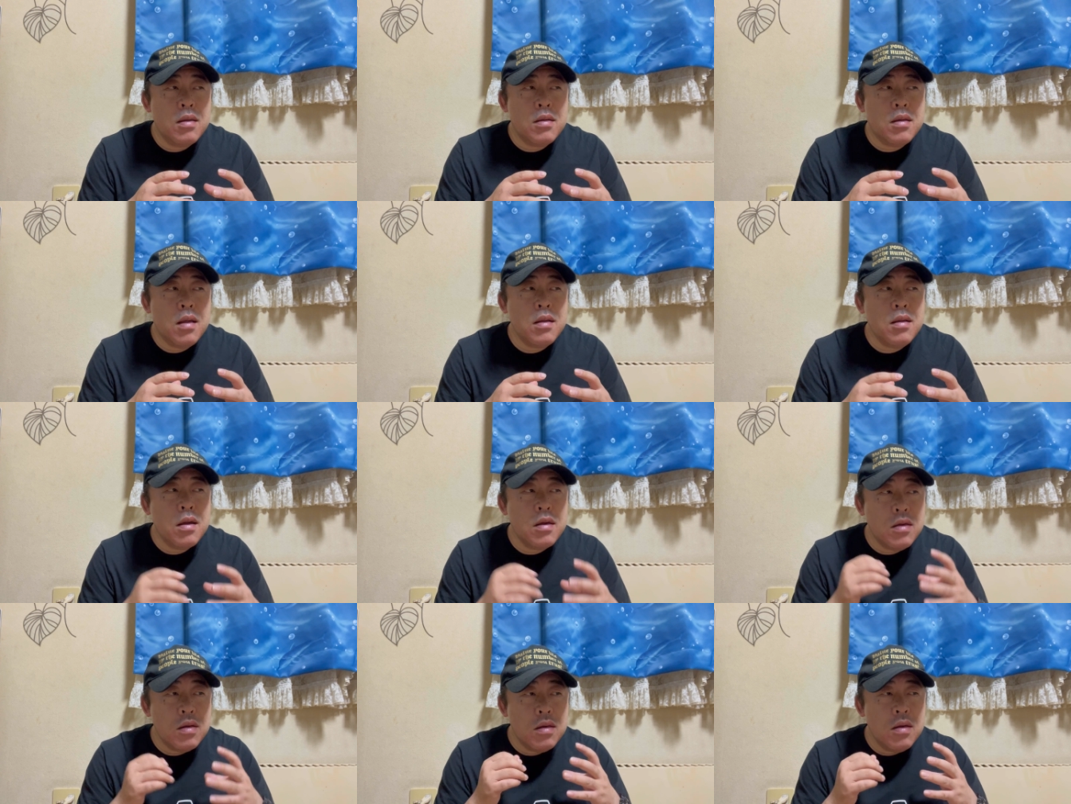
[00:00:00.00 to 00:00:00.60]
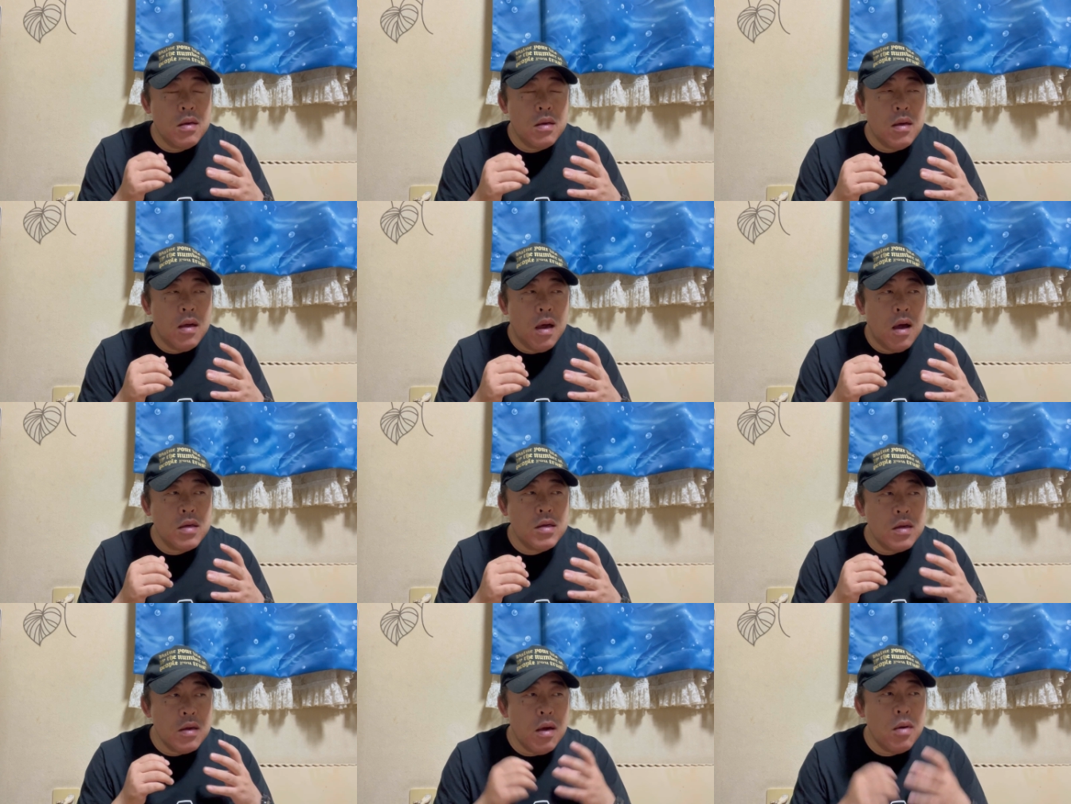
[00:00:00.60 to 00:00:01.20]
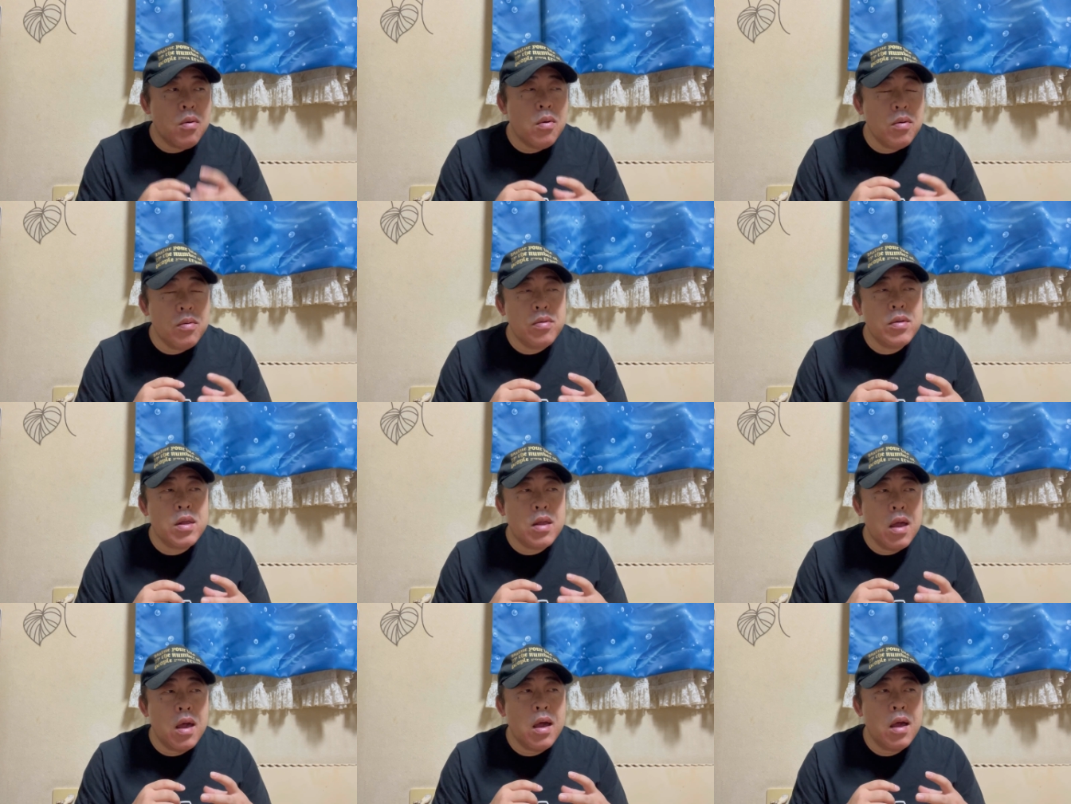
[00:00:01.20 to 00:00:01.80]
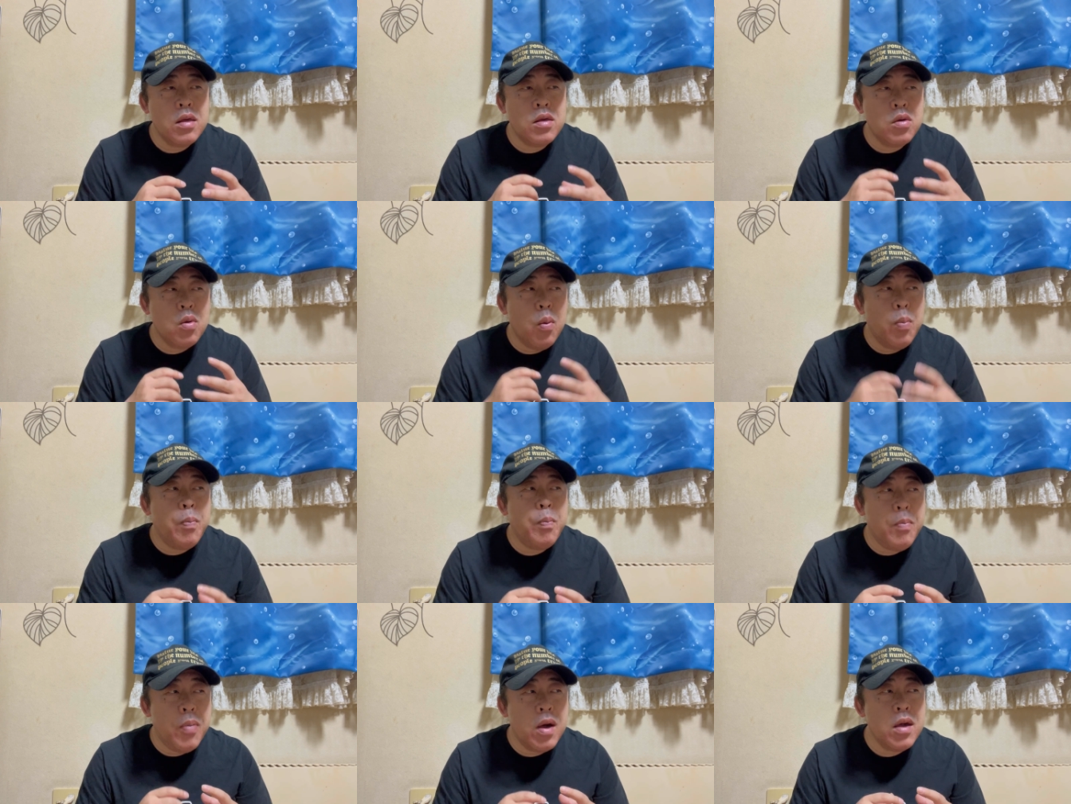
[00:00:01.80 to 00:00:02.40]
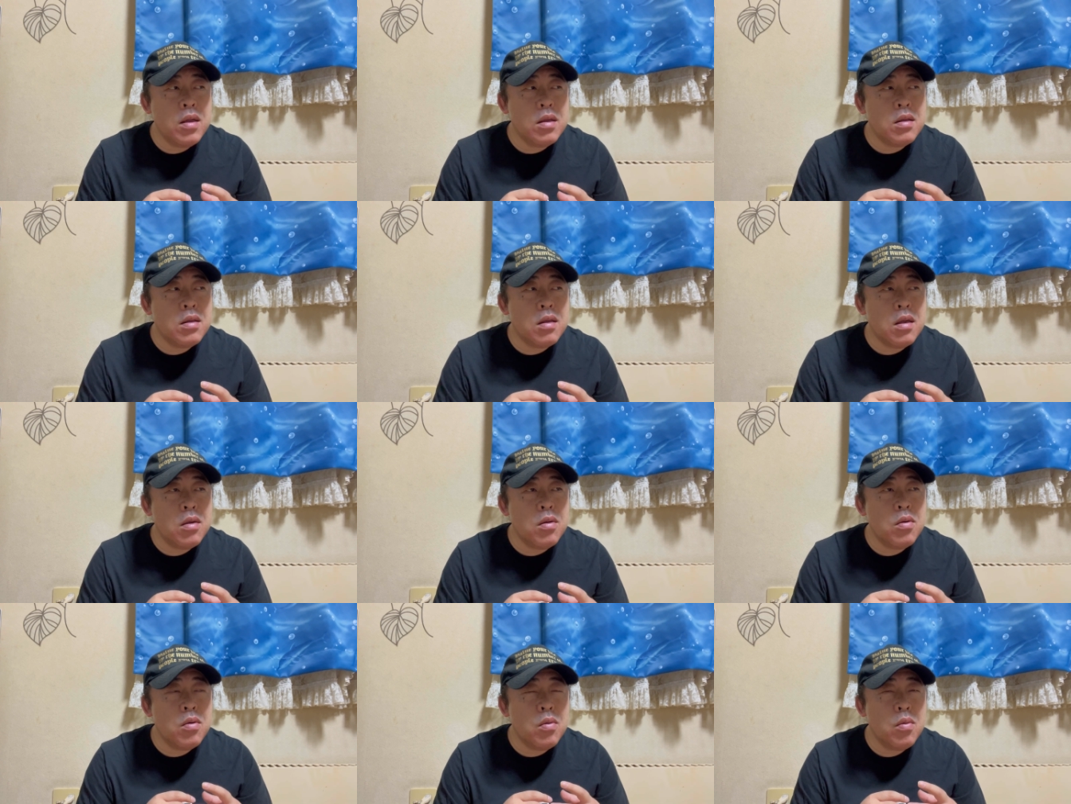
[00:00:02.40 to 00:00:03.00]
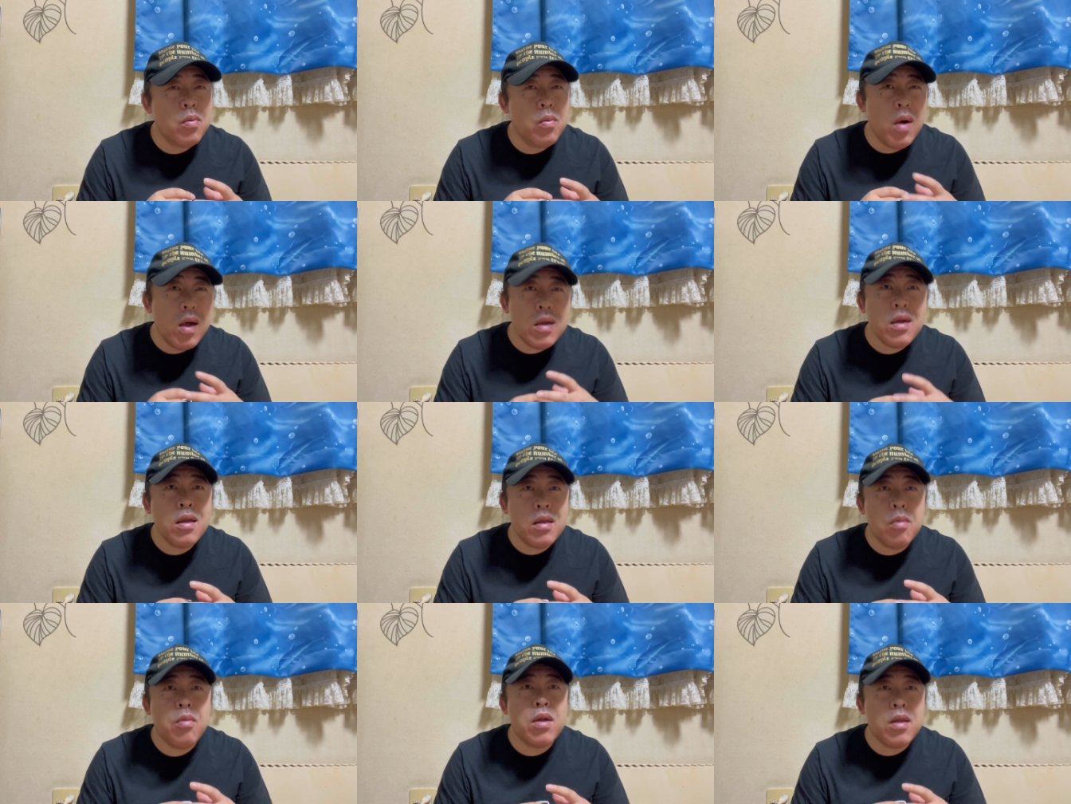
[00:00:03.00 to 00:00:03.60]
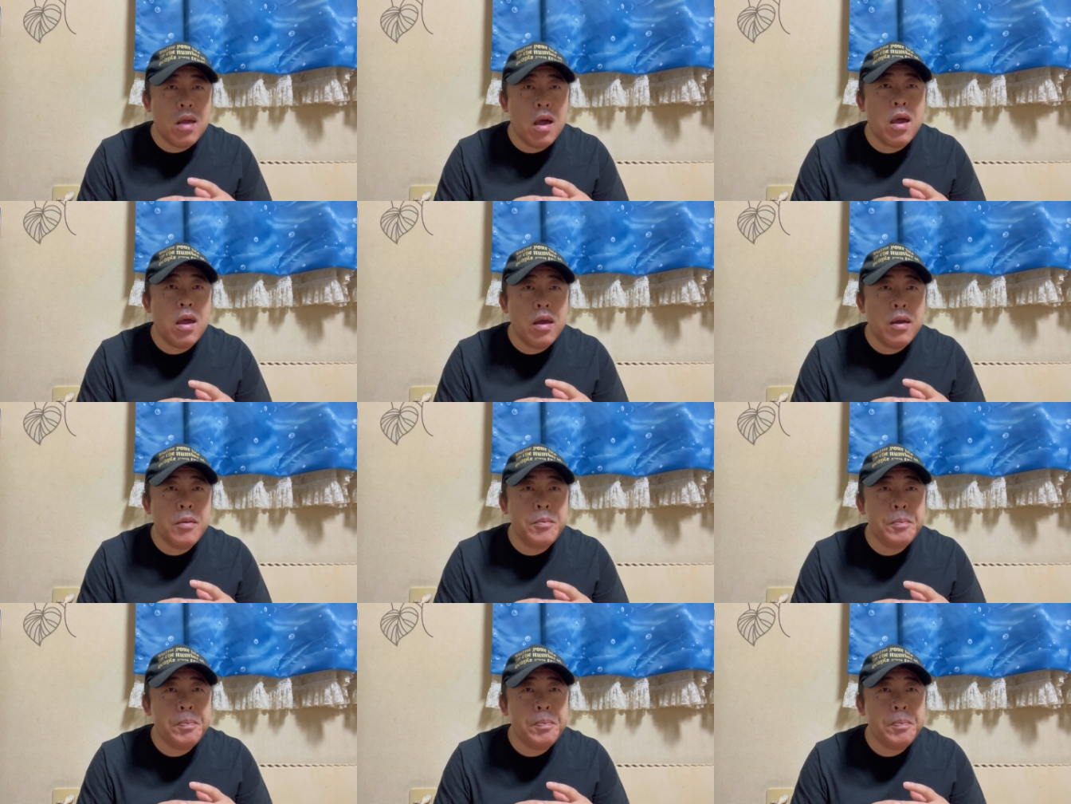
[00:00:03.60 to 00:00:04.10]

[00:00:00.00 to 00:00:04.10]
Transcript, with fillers: ただ味が濃くてしょっぱいっていうわけではない